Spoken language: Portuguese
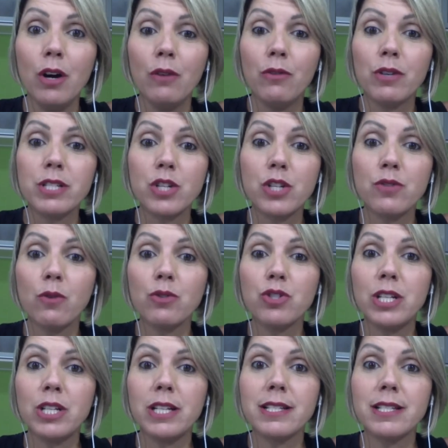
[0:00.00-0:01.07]
Vocês vão
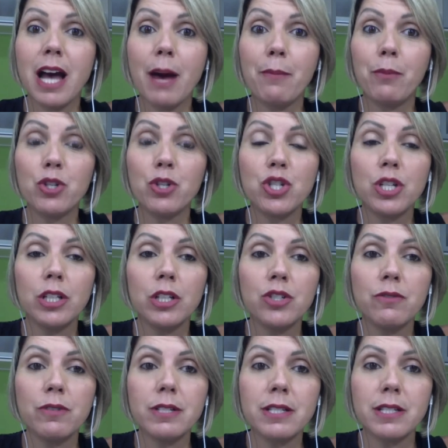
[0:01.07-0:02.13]
utilizar a apostila de
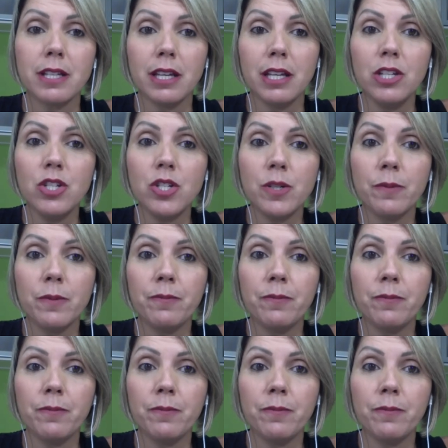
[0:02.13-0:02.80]
vocês,